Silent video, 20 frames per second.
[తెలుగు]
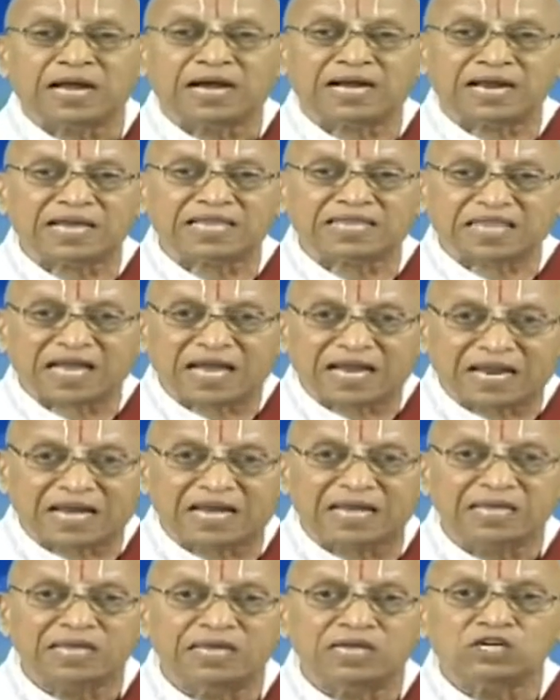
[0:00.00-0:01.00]
అంటే తన
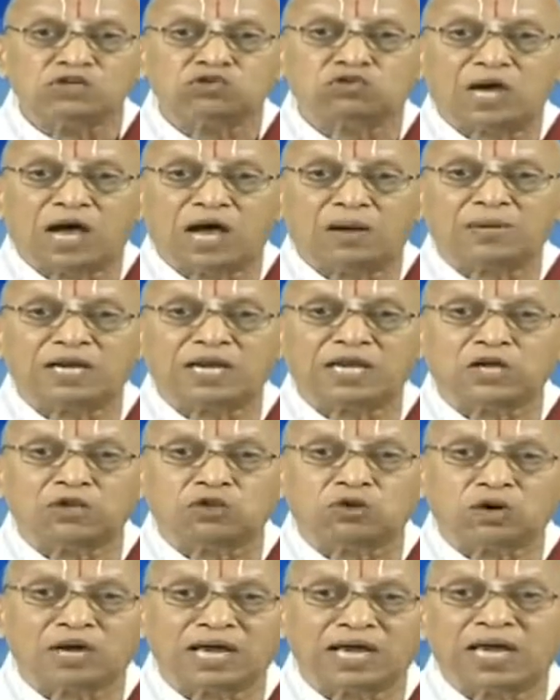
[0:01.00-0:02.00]
స్వామిని
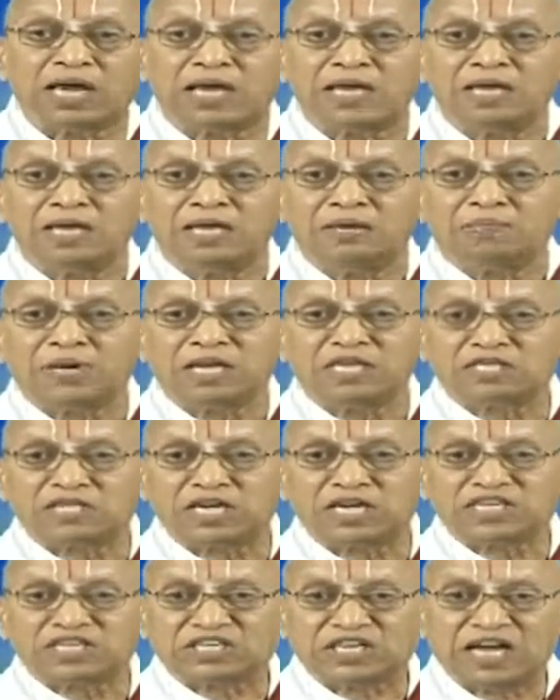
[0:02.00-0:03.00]
ఎదురుగా
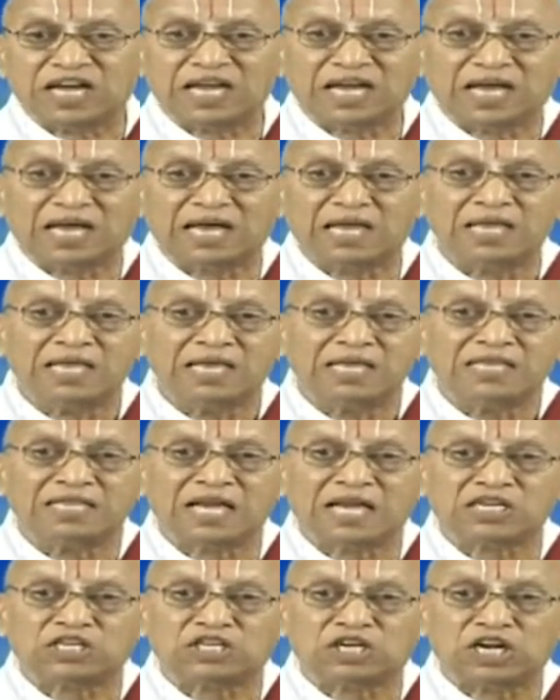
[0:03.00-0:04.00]
ప్రత్యక్షంగా
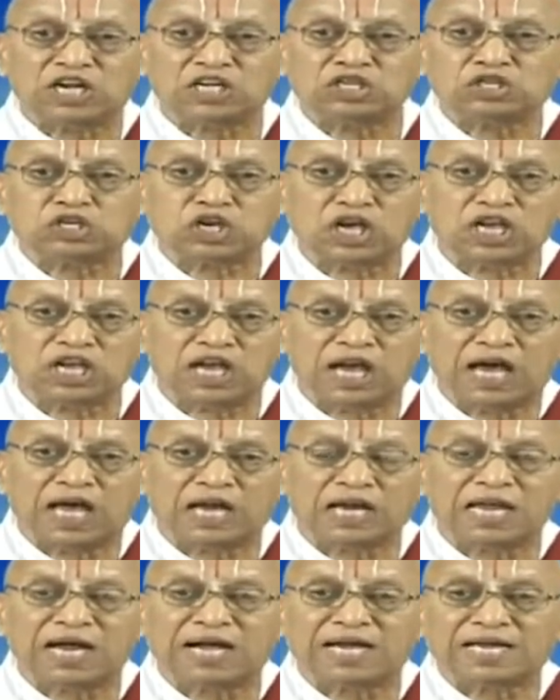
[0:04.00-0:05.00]
దర్శనం
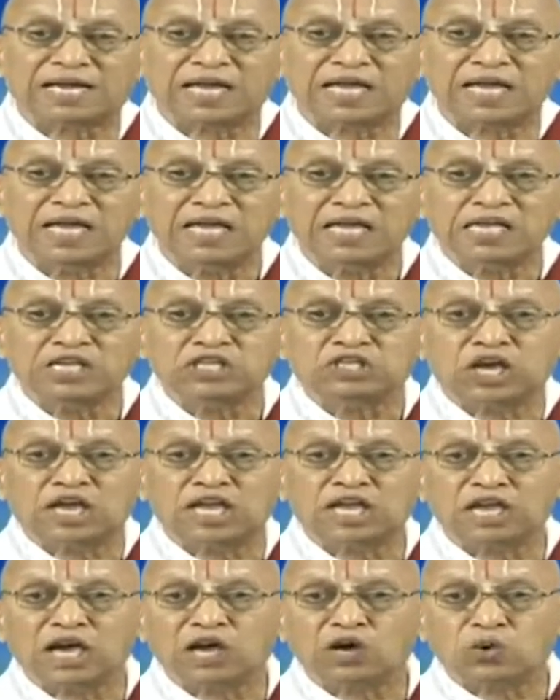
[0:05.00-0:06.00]
చెయ్యాలి అంటే
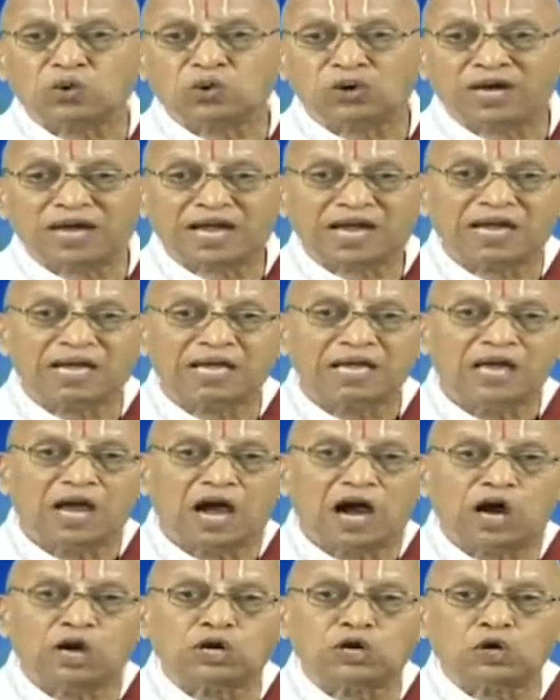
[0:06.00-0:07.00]
చెయ్యకుండా
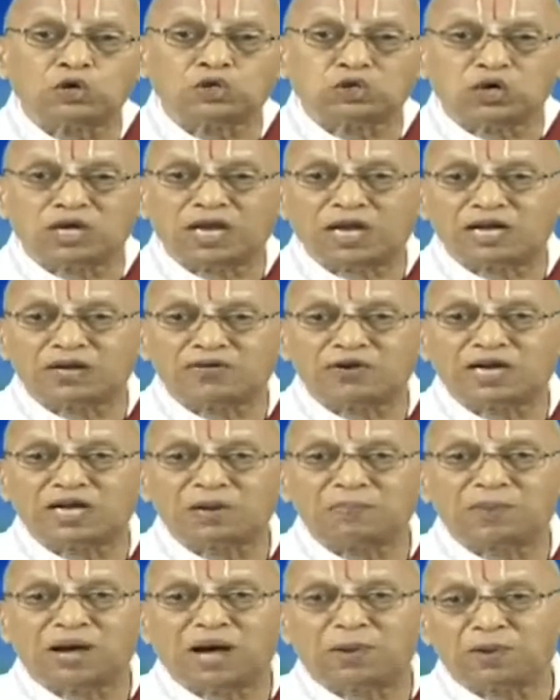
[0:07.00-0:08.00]

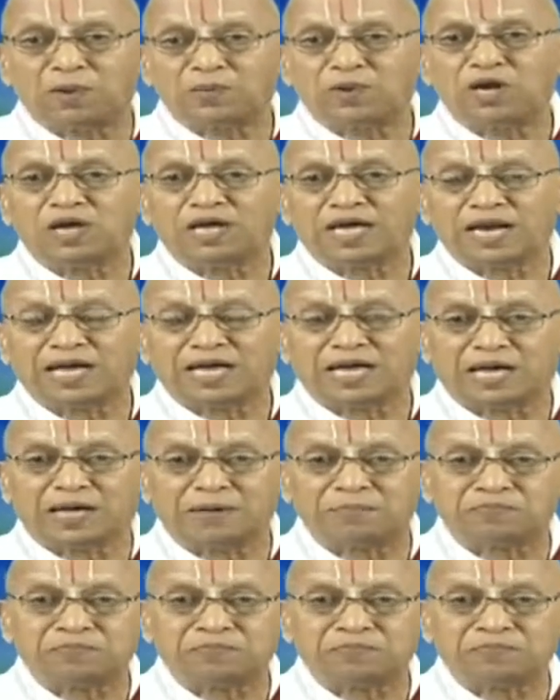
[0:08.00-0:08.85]
అడ్డుతున్నటువంటి పాపములు కనుక